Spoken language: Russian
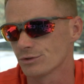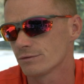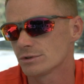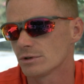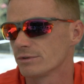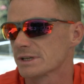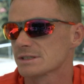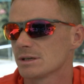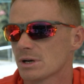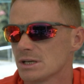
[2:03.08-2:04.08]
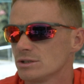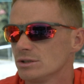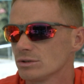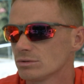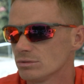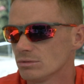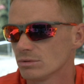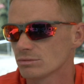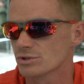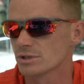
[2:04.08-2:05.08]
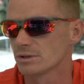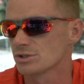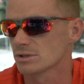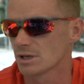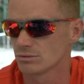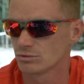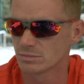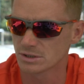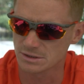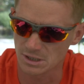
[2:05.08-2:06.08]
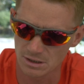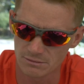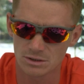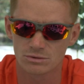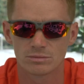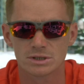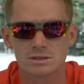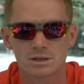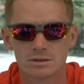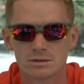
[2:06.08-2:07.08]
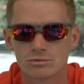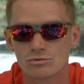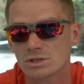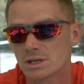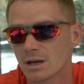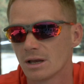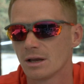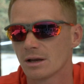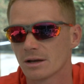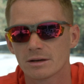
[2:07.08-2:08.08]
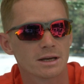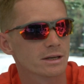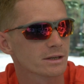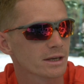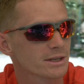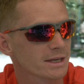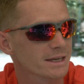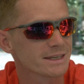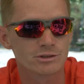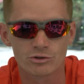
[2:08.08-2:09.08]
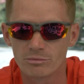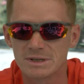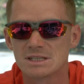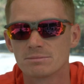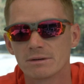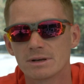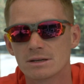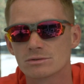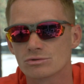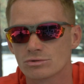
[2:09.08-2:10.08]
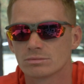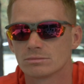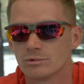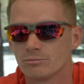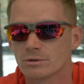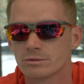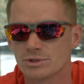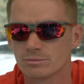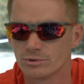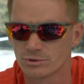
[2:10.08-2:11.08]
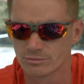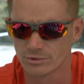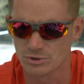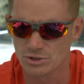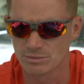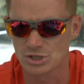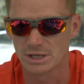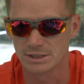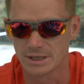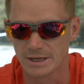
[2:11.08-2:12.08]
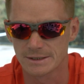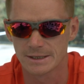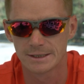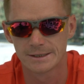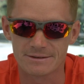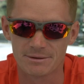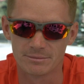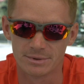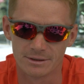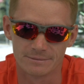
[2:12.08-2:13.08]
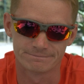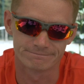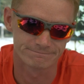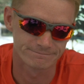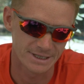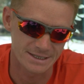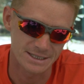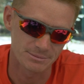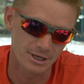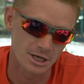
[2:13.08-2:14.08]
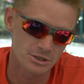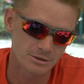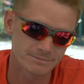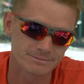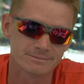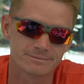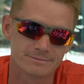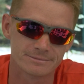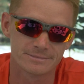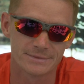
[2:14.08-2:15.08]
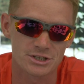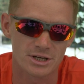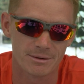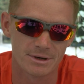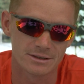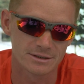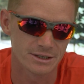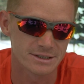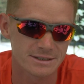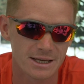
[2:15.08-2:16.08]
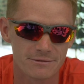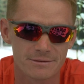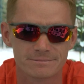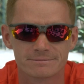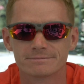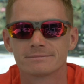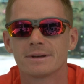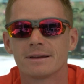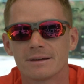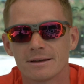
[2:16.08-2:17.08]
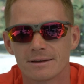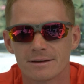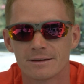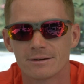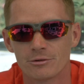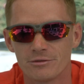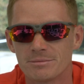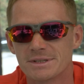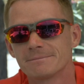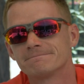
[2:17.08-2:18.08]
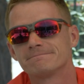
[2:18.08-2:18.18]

Вот и все, вы разнообразили игру, он уже начинает думать, страховать то место, и уже какие-то у него мысли появляются, что в любом случае будут ему немножко мешать играть. С вами был Остапенко Артем, наша команда «Теннис Лайф». Увидимся.